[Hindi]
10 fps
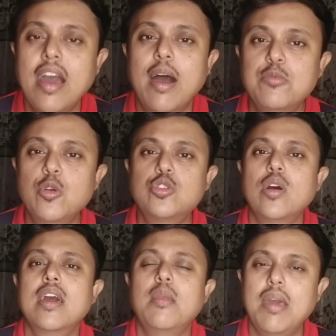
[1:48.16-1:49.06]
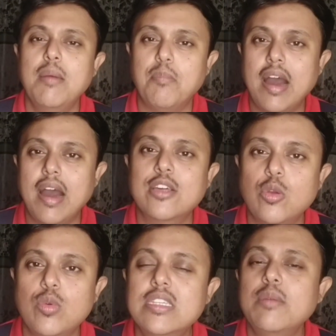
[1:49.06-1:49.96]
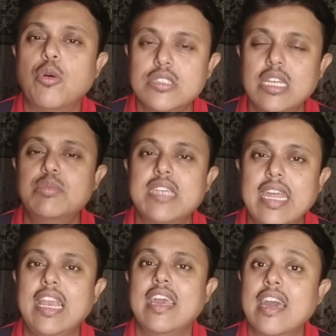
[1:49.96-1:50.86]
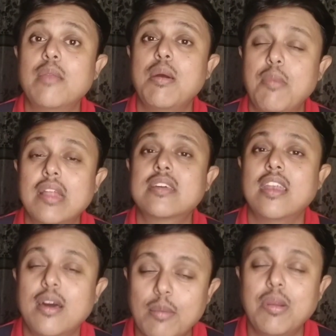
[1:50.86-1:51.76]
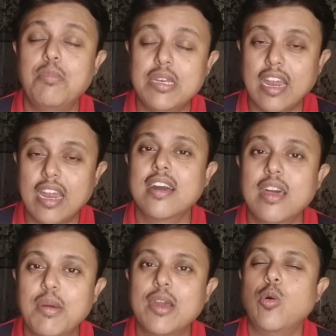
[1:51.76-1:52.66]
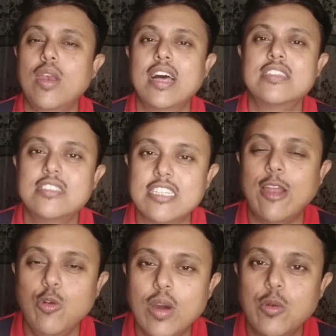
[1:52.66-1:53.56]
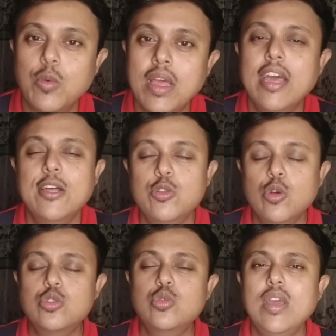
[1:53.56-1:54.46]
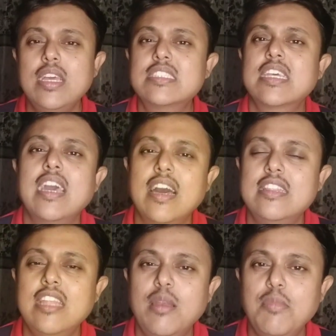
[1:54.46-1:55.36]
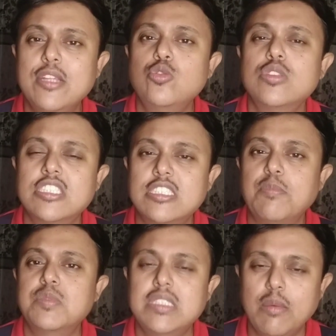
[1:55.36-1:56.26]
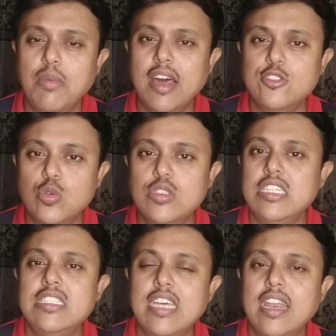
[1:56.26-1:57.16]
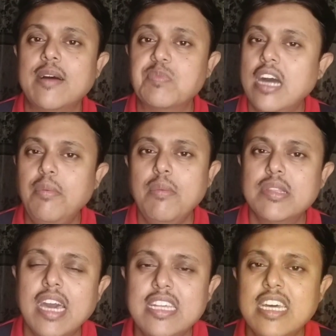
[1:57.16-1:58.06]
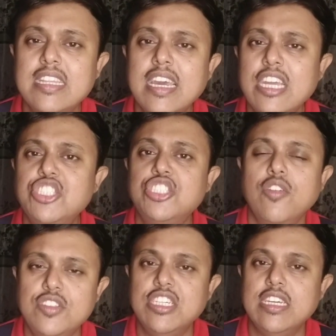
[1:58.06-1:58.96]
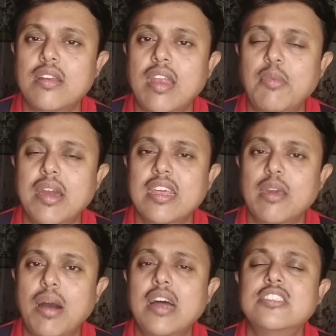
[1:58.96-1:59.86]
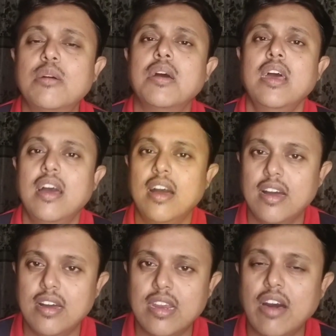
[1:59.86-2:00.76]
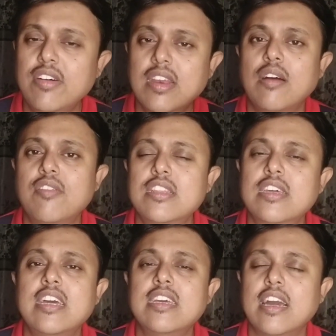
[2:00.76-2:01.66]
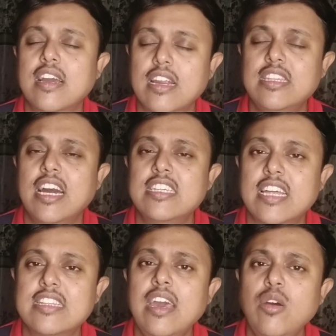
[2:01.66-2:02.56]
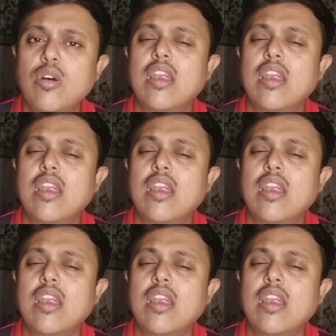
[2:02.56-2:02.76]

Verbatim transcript: अब दोस्तों अगर मैं बात करूं इसकी पॉजिटिव साइड लेके अगर मैं बात करना अपना पिटारा अगर मैं खोलना चालू करूं दोस्तों इसके अंदर में जो सबसे बड़ा जो चीज है ना जहां पे बताया जाता है कि शिव जी रामायण के बाद जब रावण का वध कर दिया जाता है और